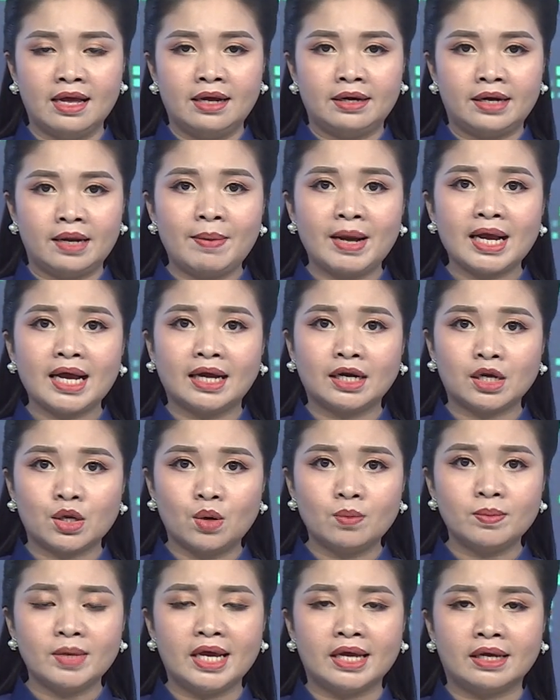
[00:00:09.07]
đã ban hành
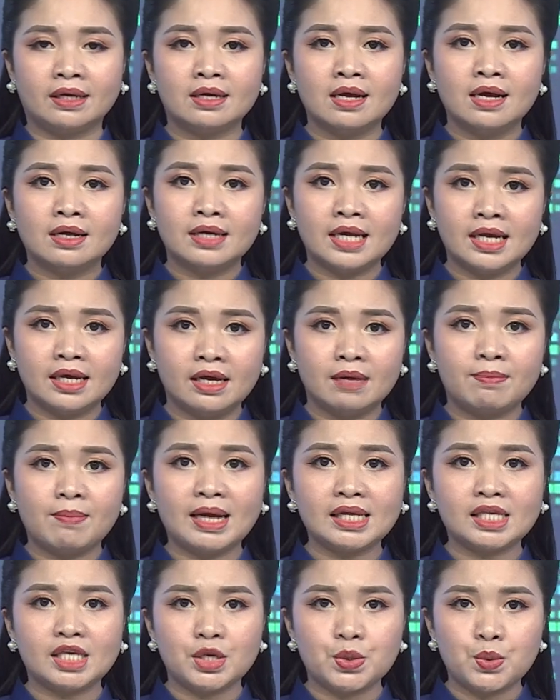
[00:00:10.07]
công điện đề nghị
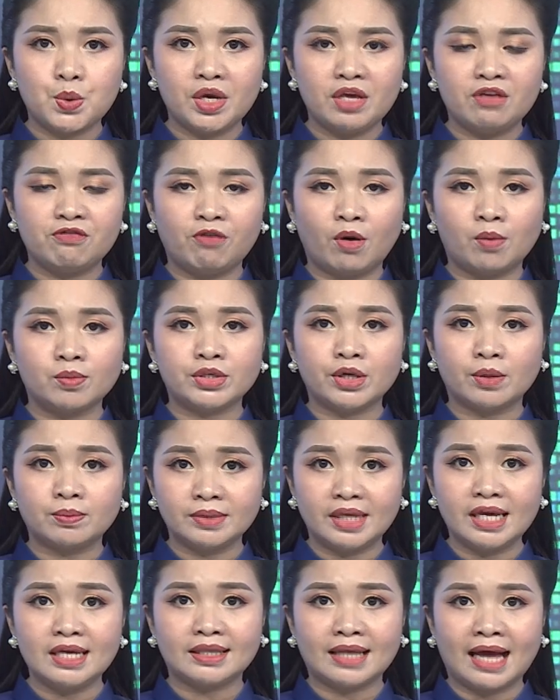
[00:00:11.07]
Ban Chỉ huy Phòng chống
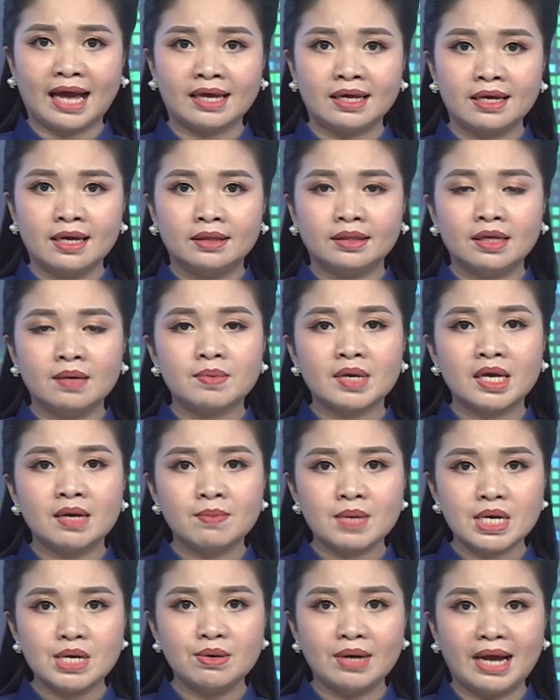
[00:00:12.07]
thiên tai tìm kiếm
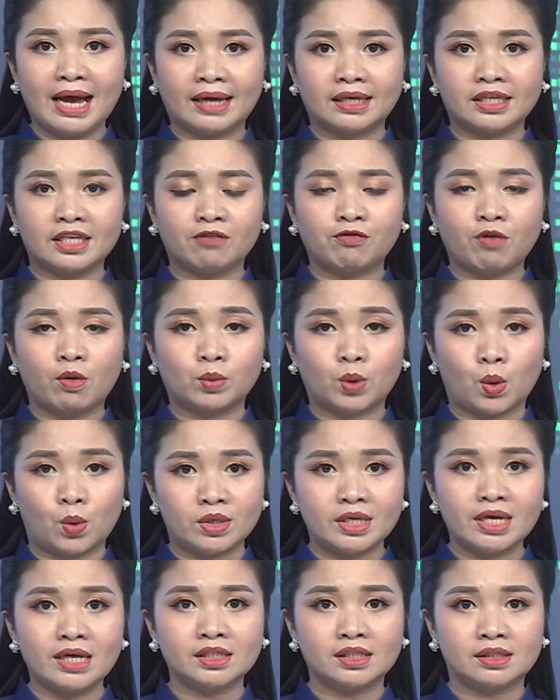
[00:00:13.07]
cứu nạn và Phòng thủ
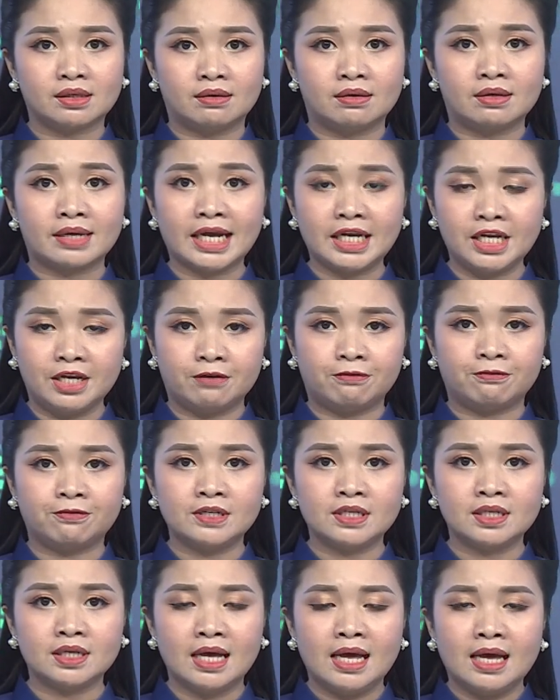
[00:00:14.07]
dân sự các địa phương,